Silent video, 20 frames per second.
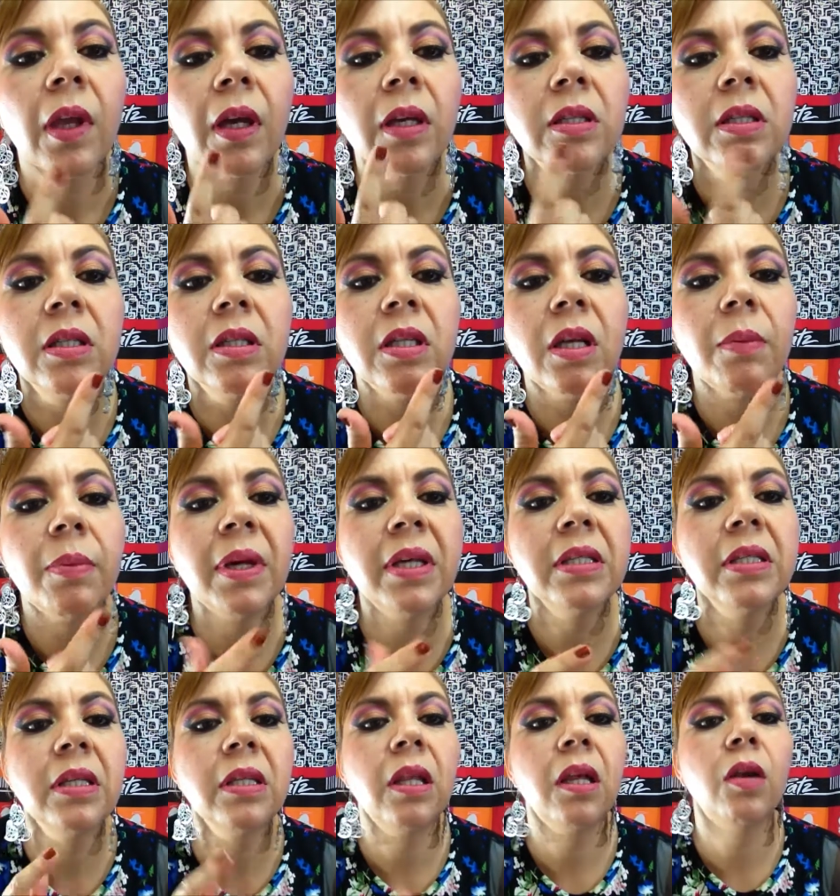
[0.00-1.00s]
Así se
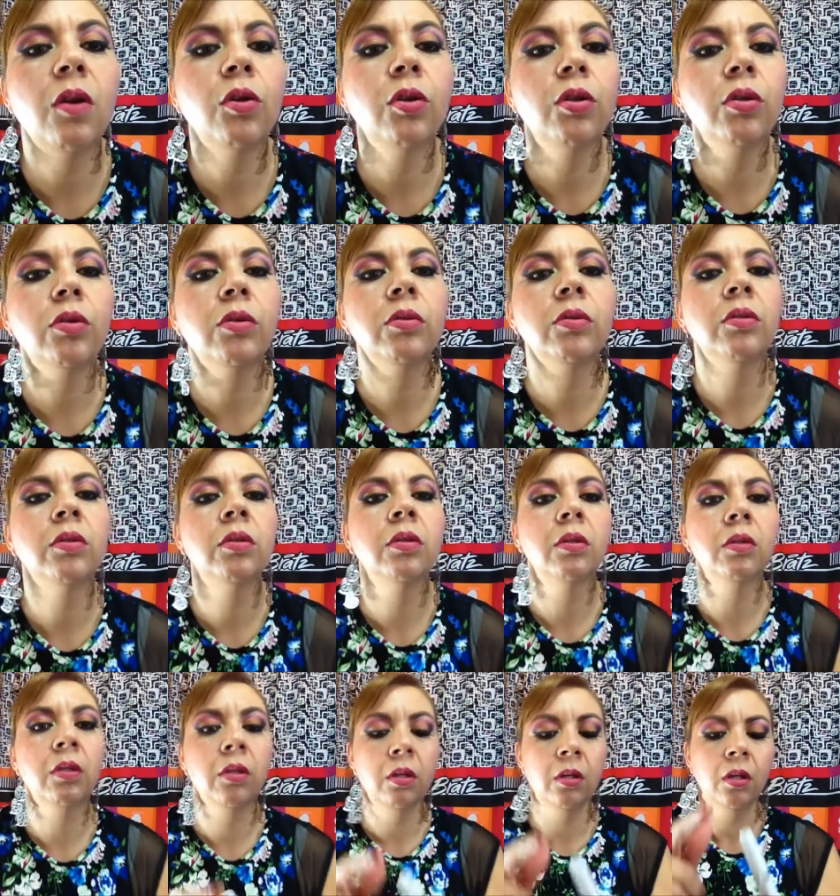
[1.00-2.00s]
ve sin el otro,
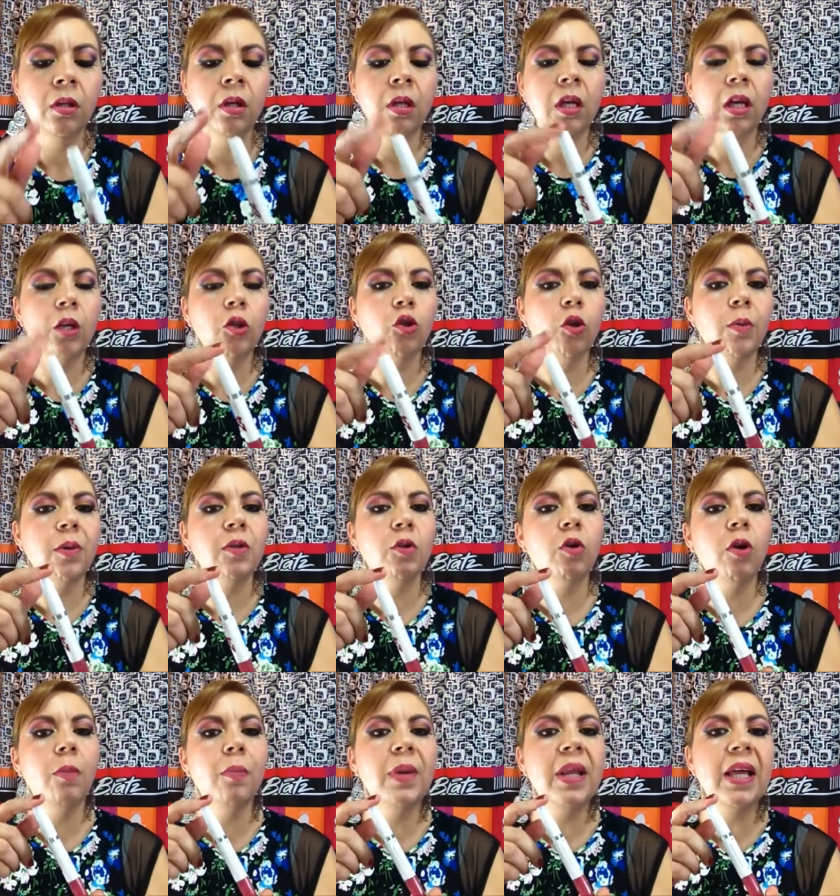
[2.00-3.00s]
que todavía
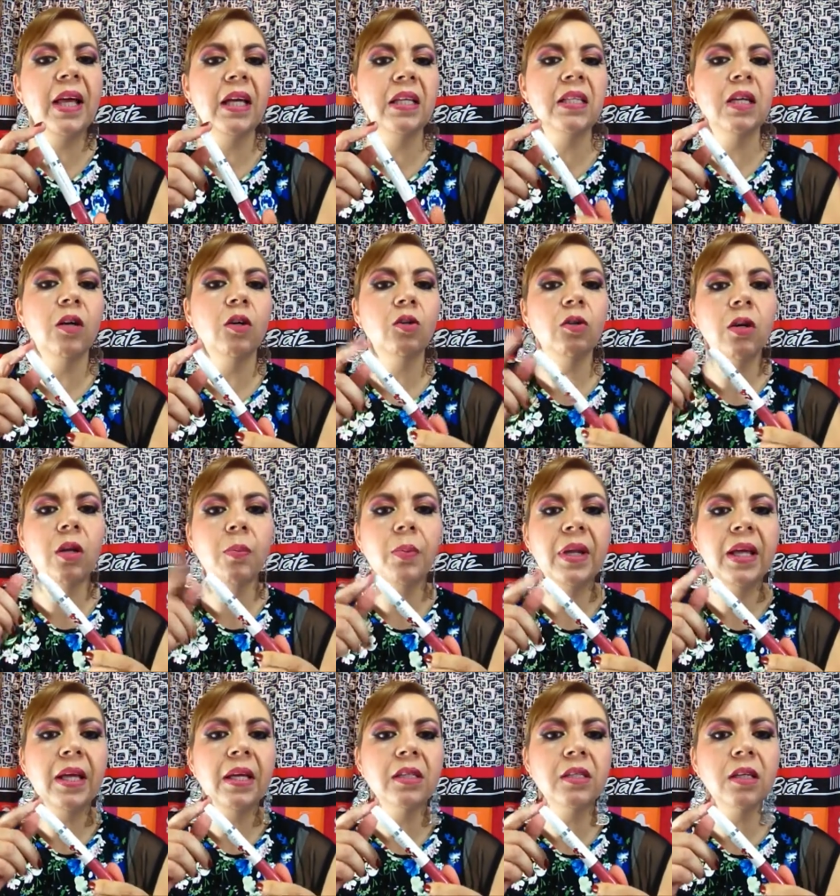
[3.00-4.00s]
no lo aplicas. Ya cuando le
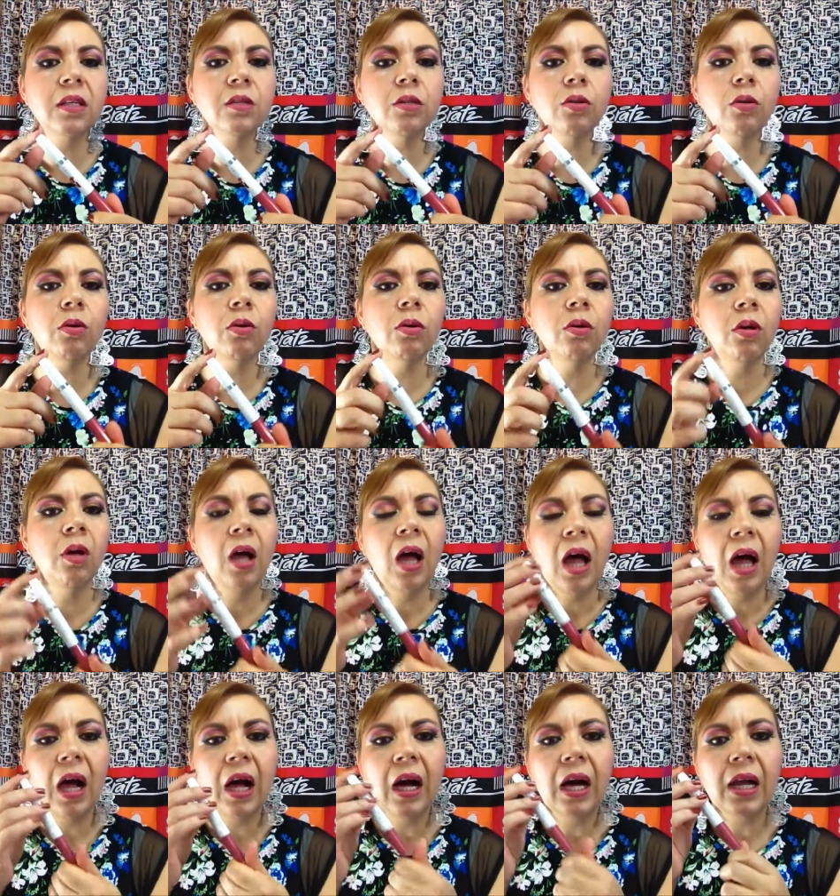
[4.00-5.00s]
aplicas esto,
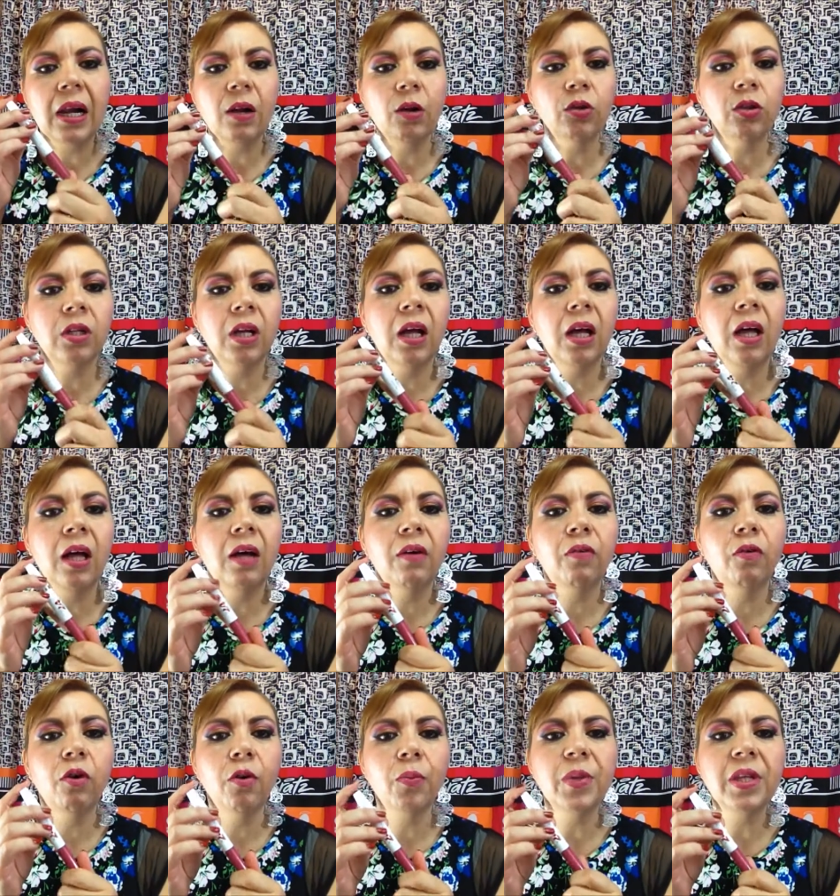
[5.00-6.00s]
agarra otra
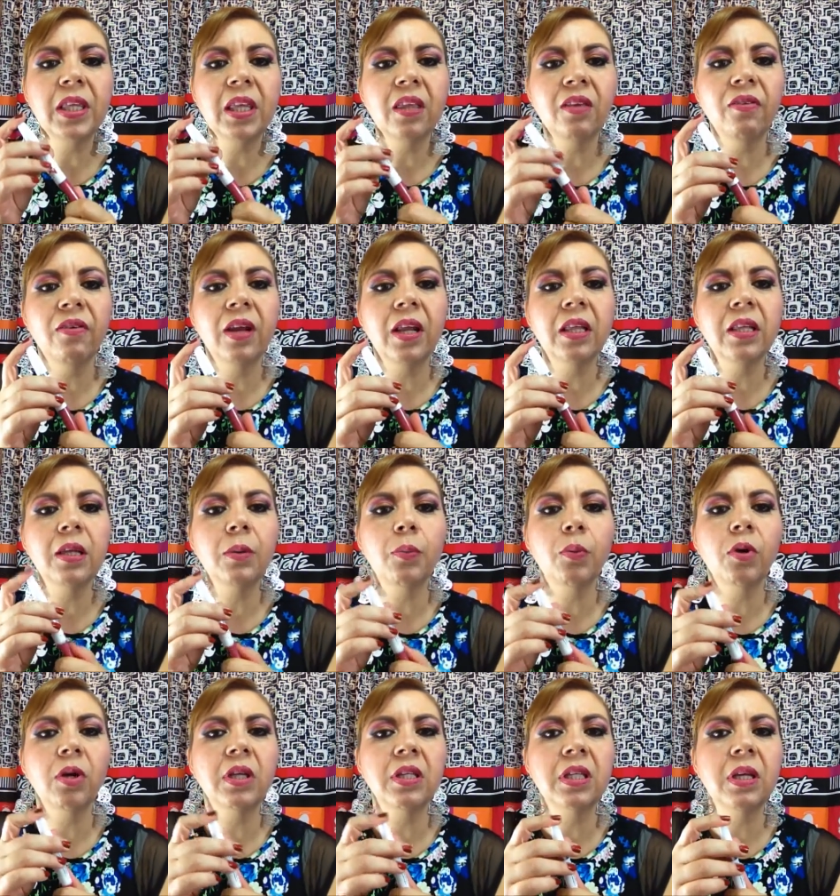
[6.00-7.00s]
formita diferente
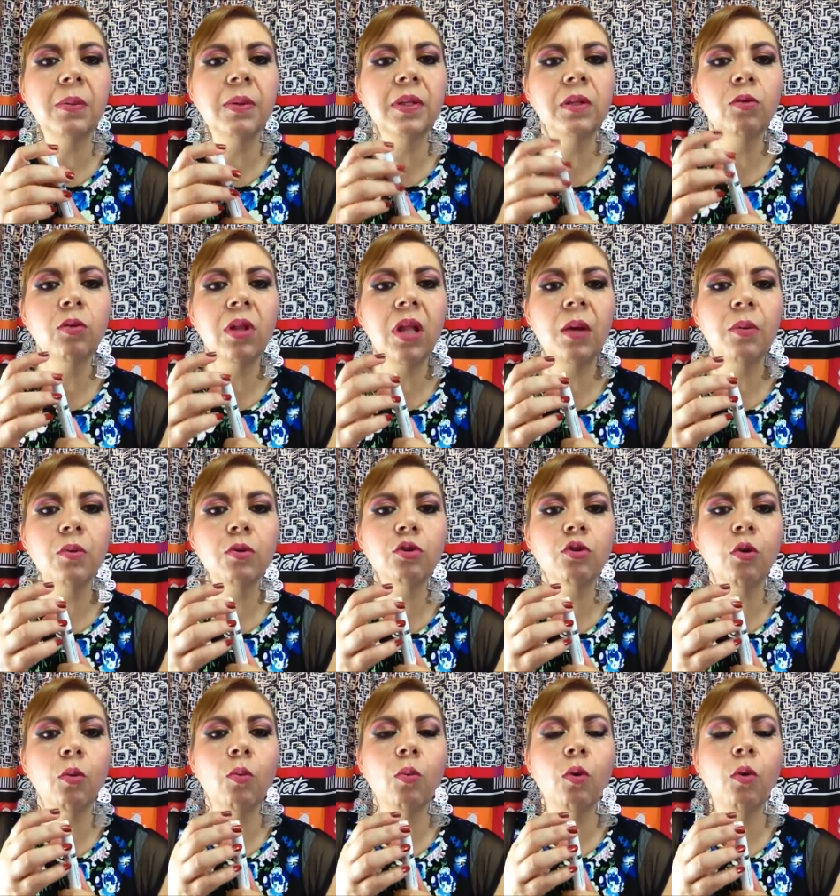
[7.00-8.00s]
porque se ven tus labios
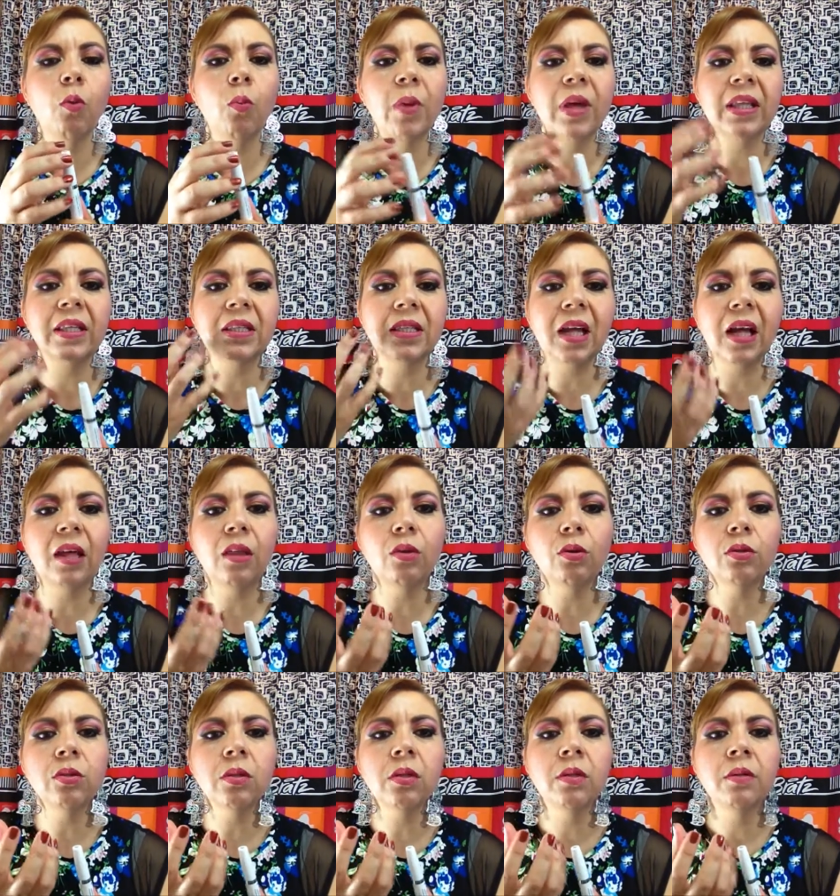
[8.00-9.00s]
como
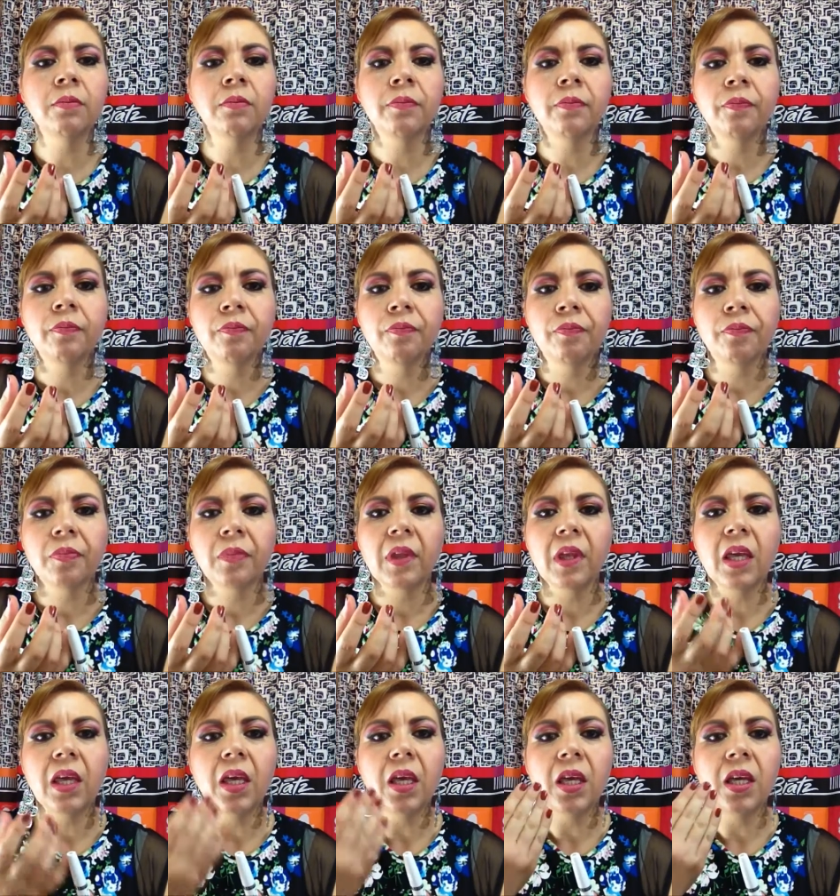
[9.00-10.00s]
humectados
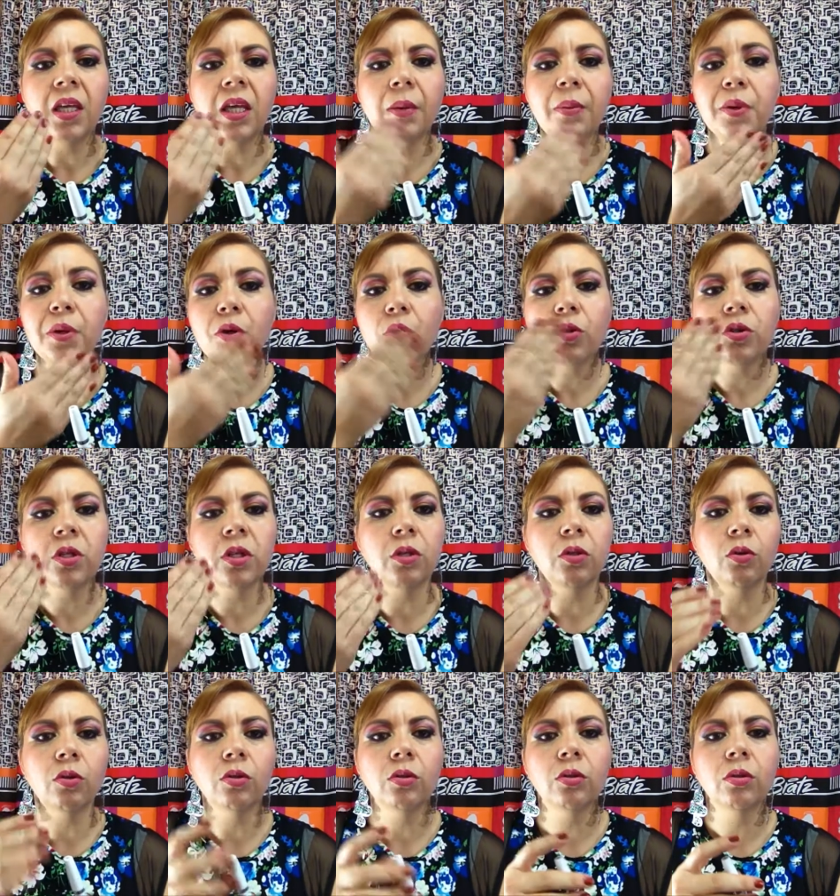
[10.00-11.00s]
y ya
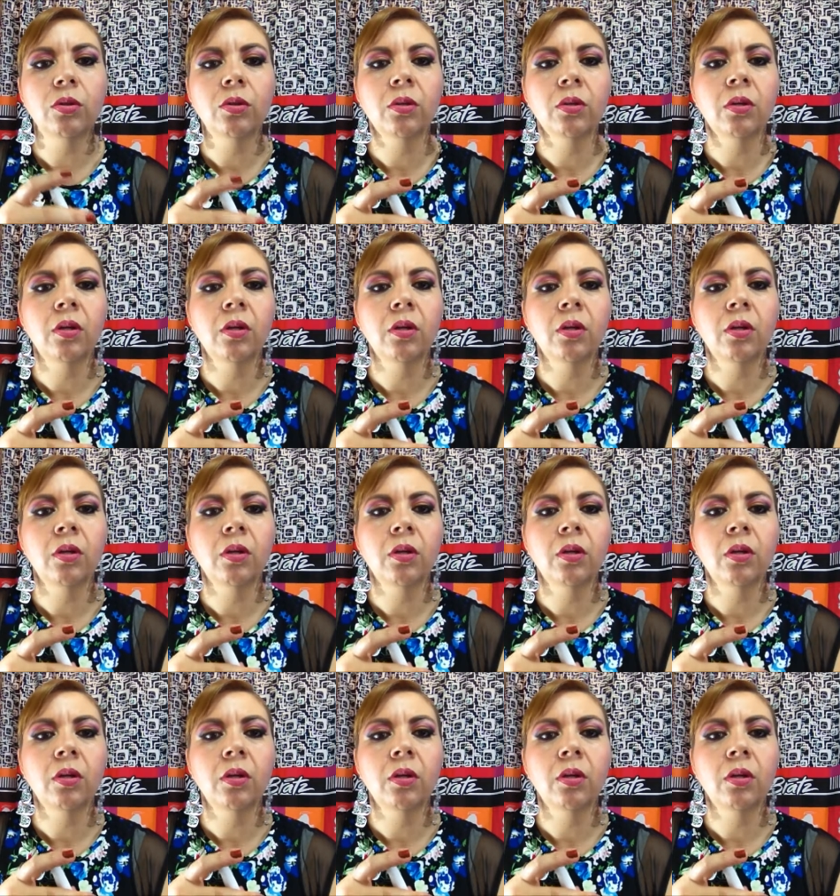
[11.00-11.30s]
brillositos.